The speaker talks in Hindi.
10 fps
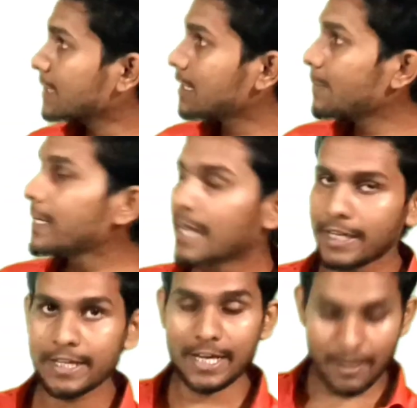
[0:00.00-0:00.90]
सबमिट
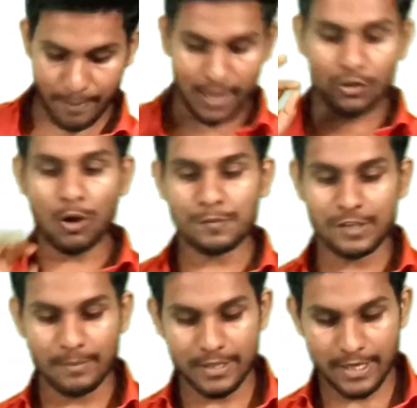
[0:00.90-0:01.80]
करने के बाद ऑप्शन
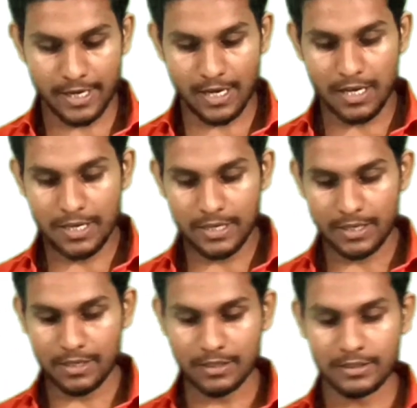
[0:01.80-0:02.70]
में दिखेगा
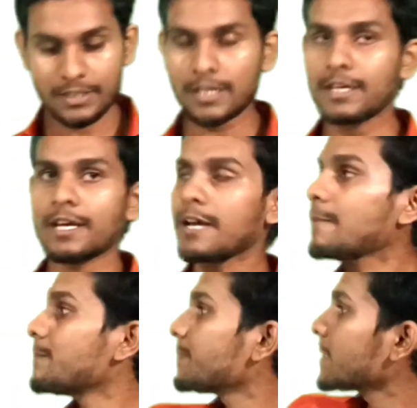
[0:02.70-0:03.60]
क्या दिखेगा
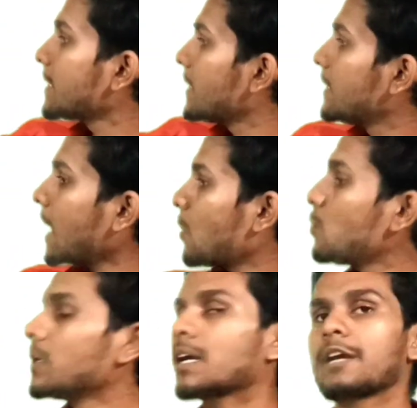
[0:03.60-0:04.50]

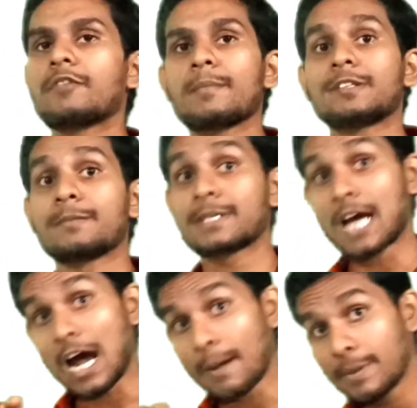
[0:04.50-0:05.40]
डाउनलोड द कन्फर्मेशन पेज
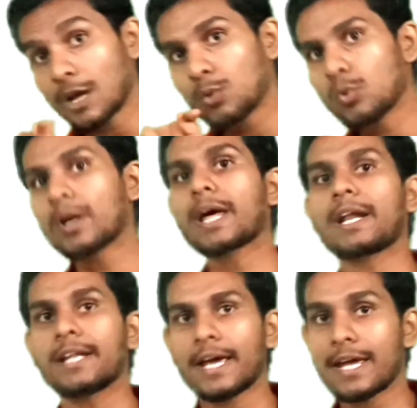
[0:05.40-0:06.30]
अब डाउनलोड
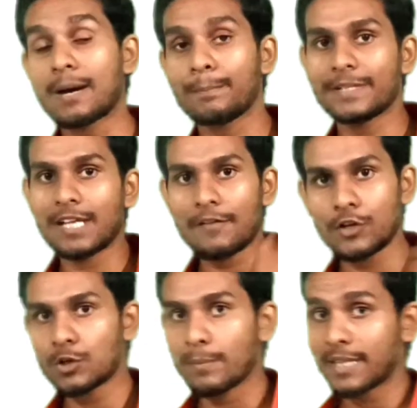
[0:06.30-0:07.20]
करना है हम पिछला
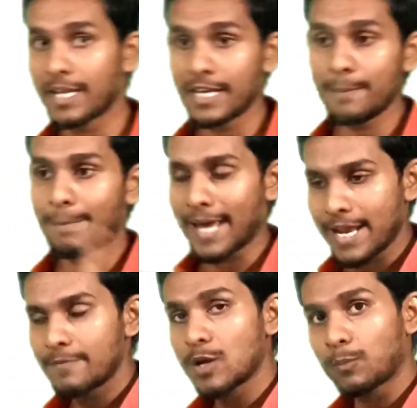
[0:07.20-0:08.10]
वीडियो में बताया थे कि पहले
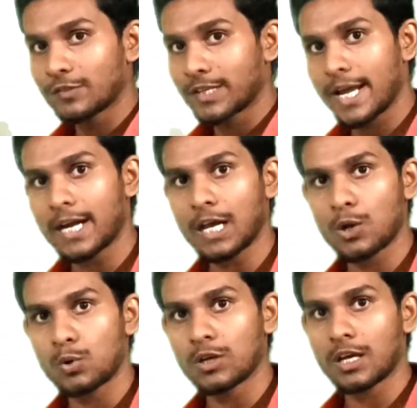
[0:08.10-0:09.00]
भी ऑप्शन आएगा
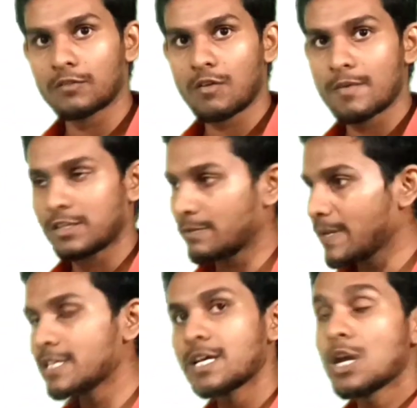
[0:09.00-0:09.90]
डाउनलोड द कन्फर्मेशन
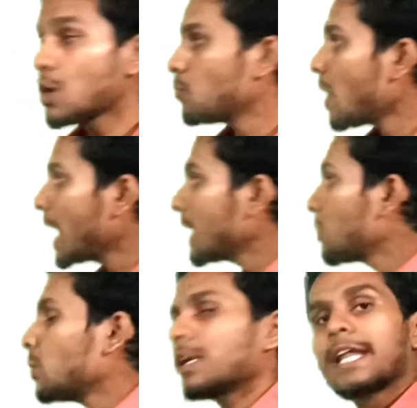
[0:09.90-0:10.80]
पेज वहाँ
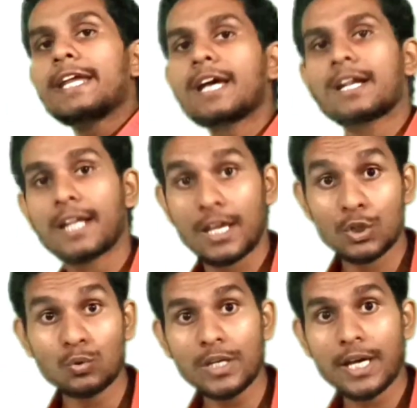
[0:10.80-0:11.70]
डाउनलोड नहीं करना है क्यों
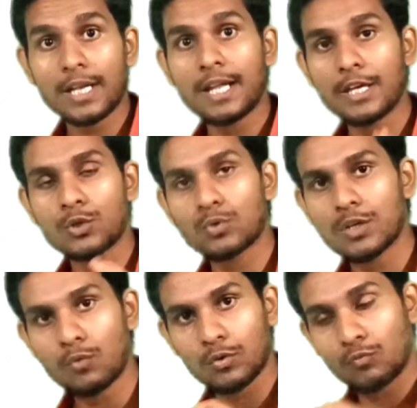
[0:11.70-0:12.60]
नहीं करना है क्योंकि
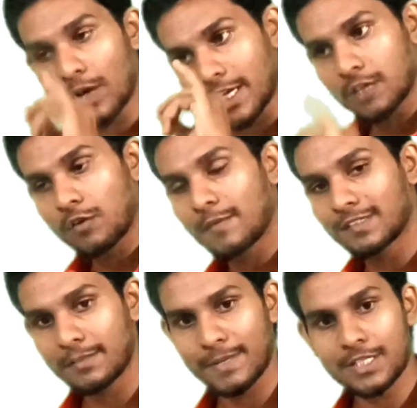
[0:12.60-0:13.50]
वो वही कन्फर्मेशन
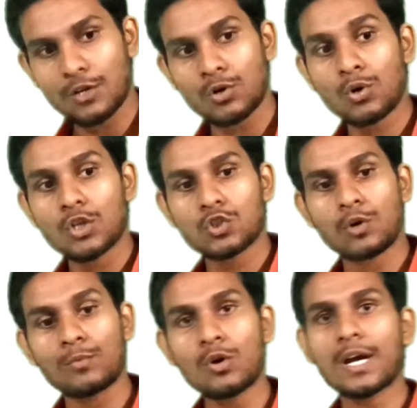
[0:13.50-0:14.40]
पेज डाउनलोड होगा जो हम
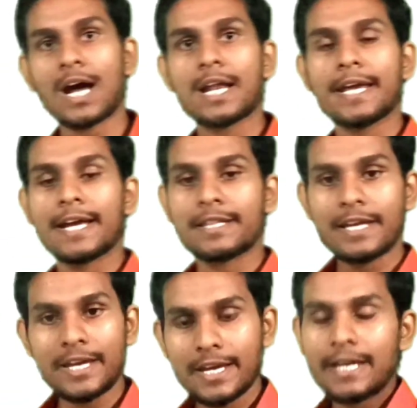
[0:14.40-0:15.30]
लोग कहाँ ले गए थे
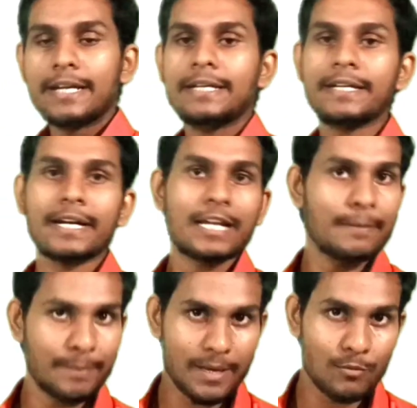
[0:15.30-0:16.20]
नीट के टाइम
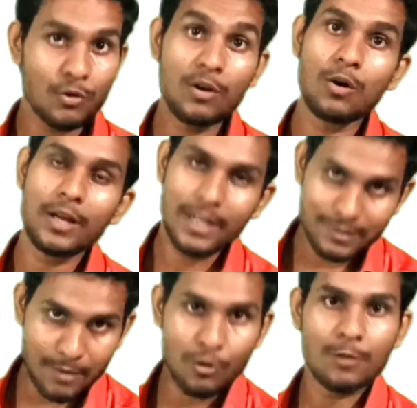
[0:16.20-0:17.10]
पे हम लोग
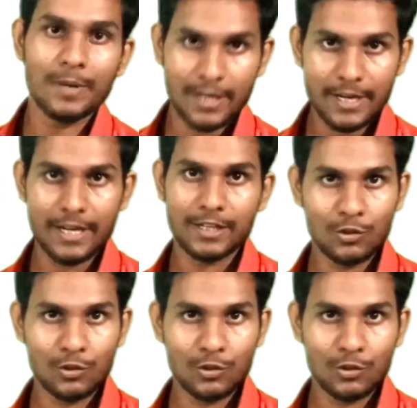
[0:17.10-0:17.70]
एग्जाम हॉल में ले गए थे तो